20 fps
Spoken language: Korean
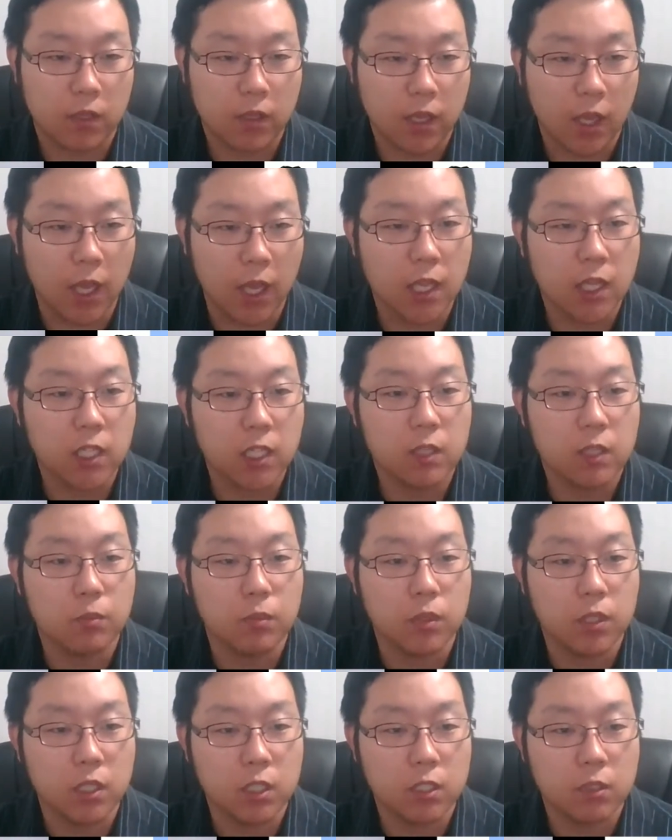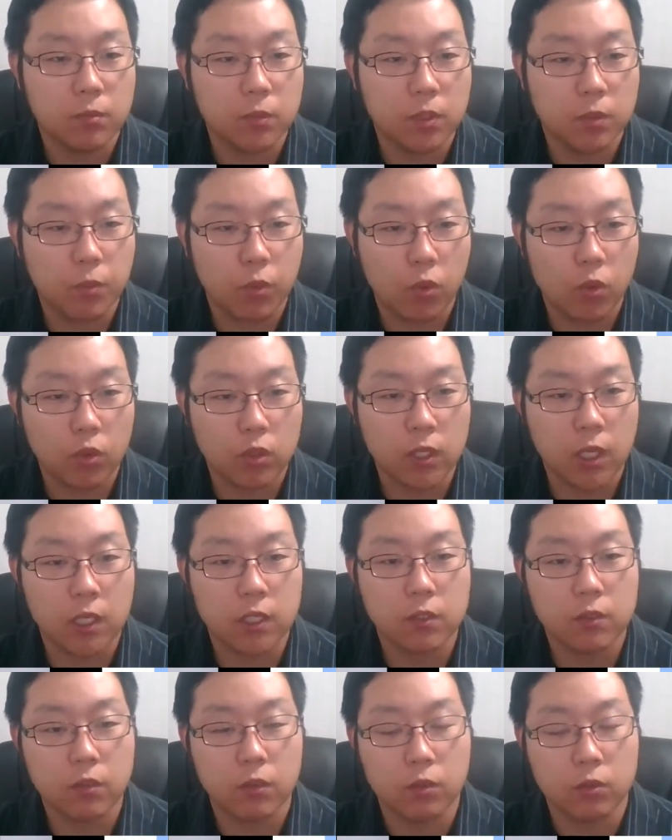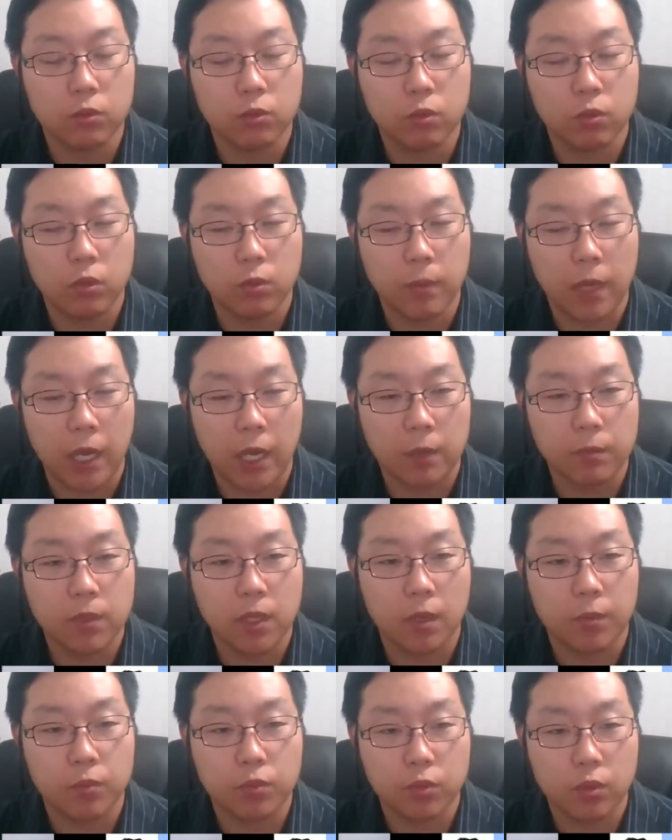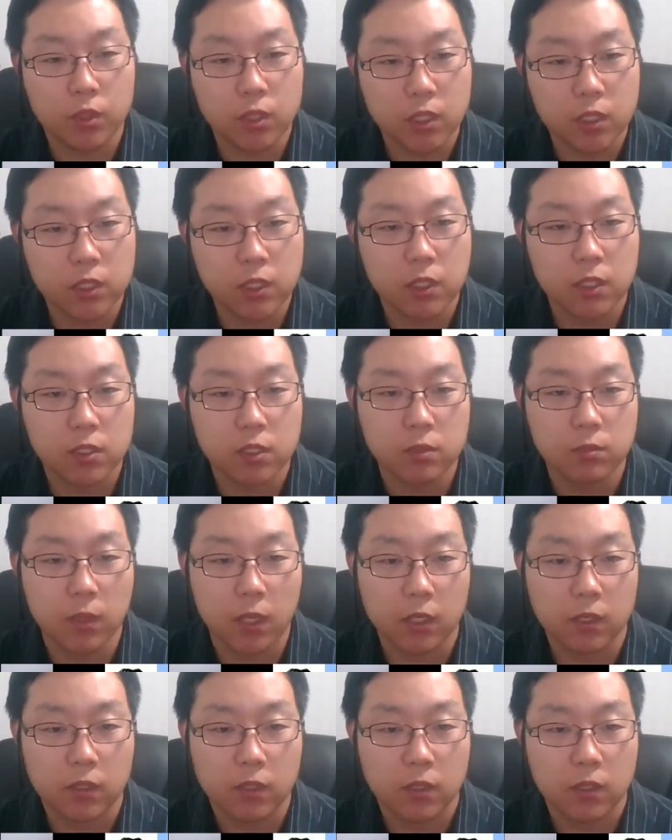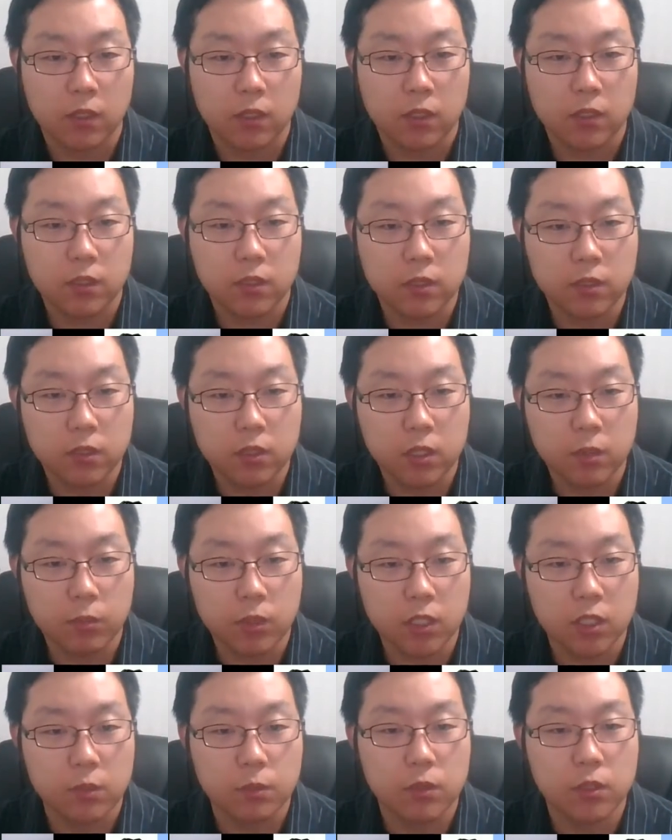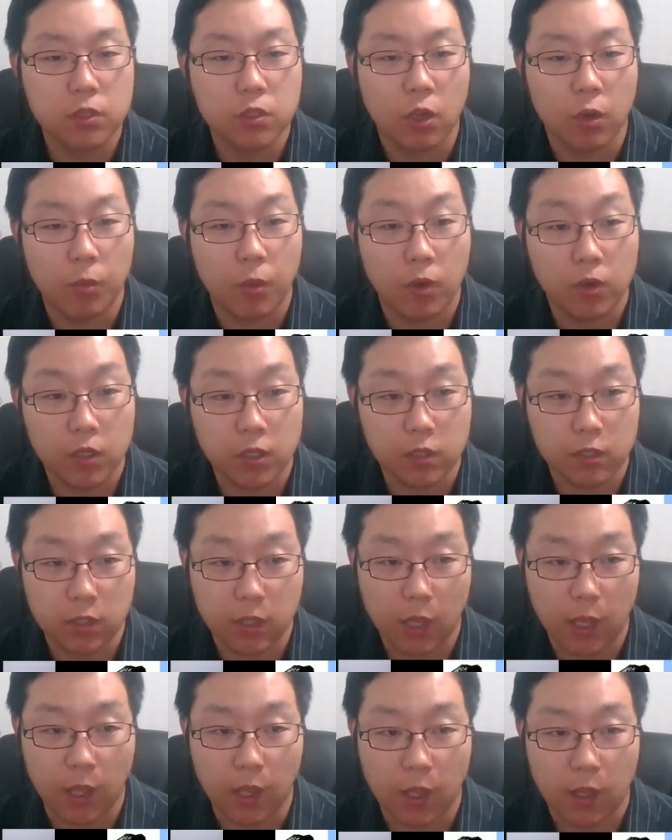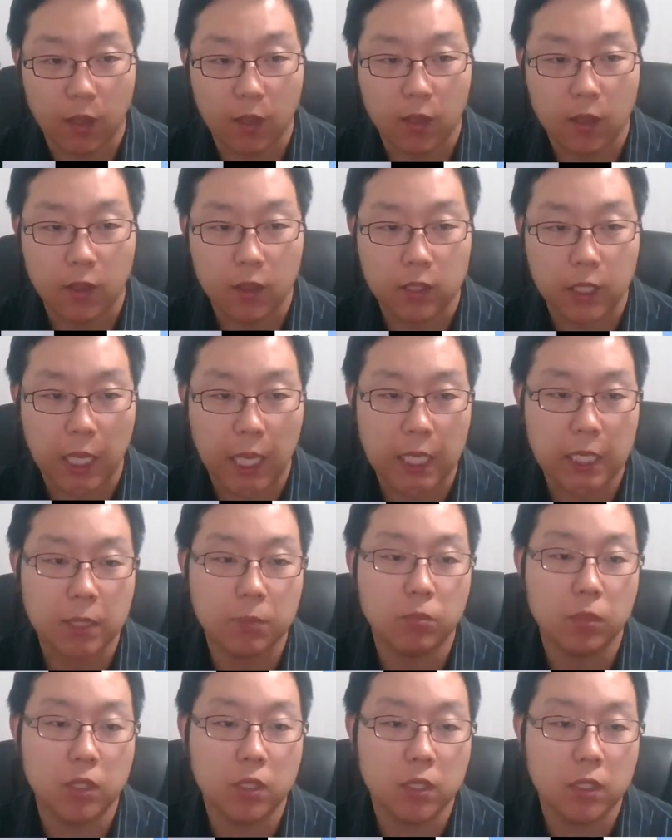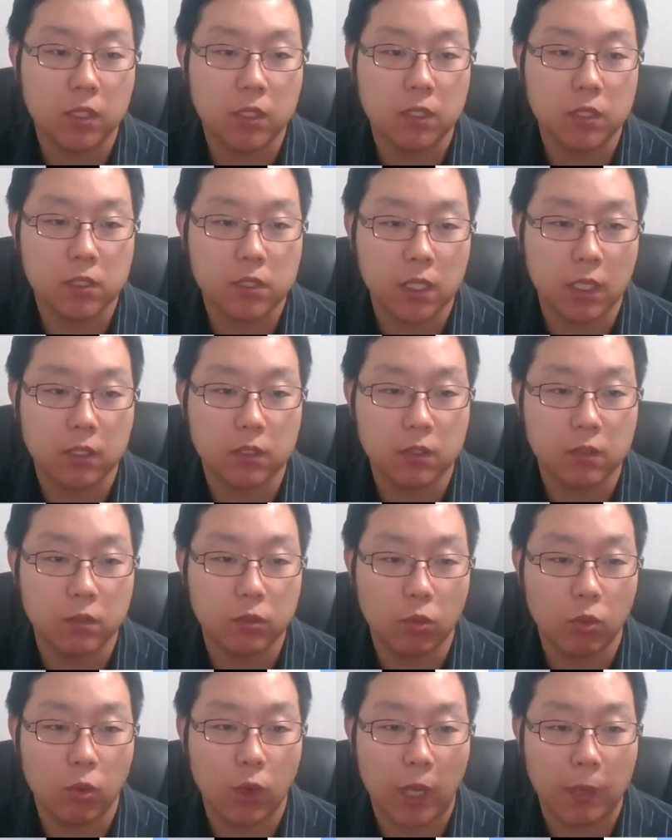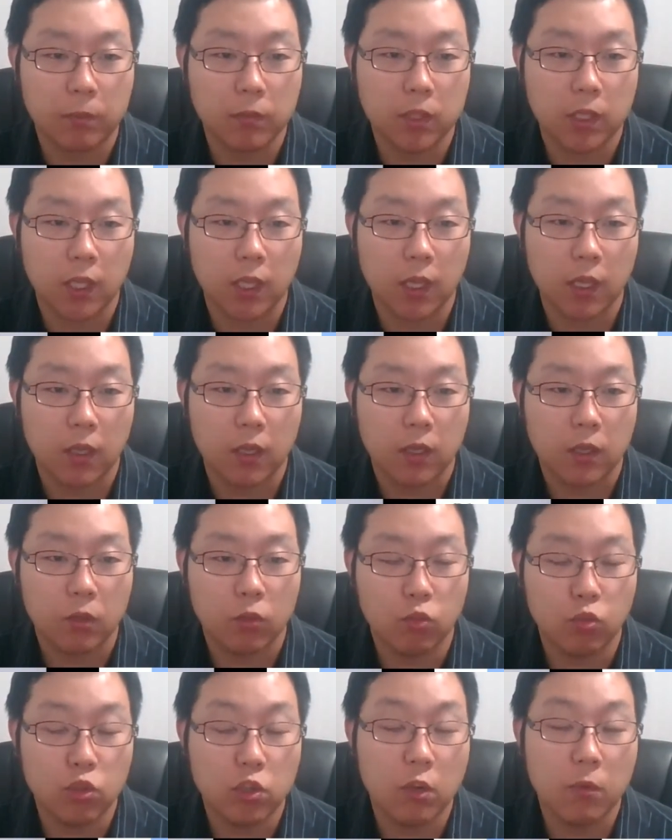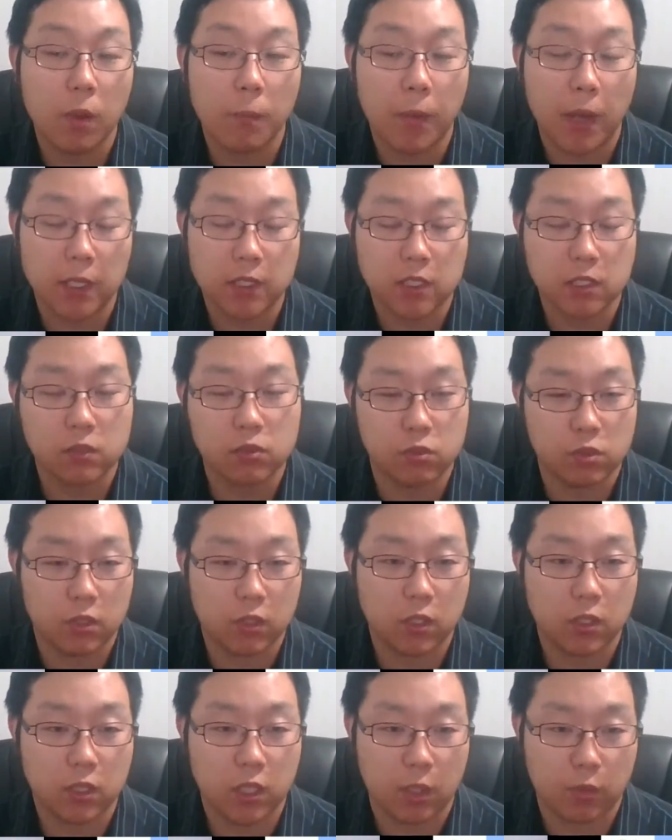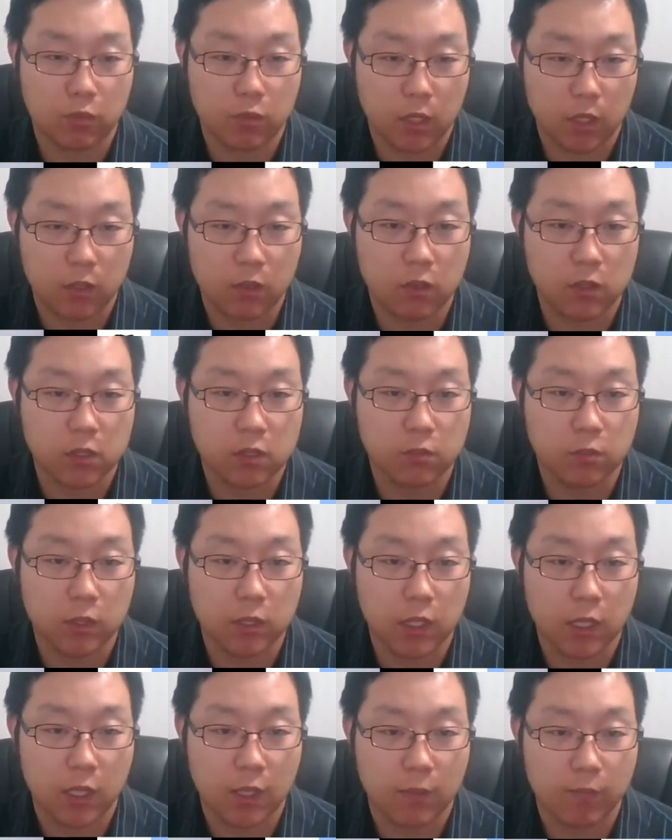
개인이 믿음을 포기하는 것도 마음이 아프고 큰일이지만 그들이 믿음을 저버릴 때 다른 믿는 자들도 함께 위험에 빠질 수 있기 때문에 그렇습니다.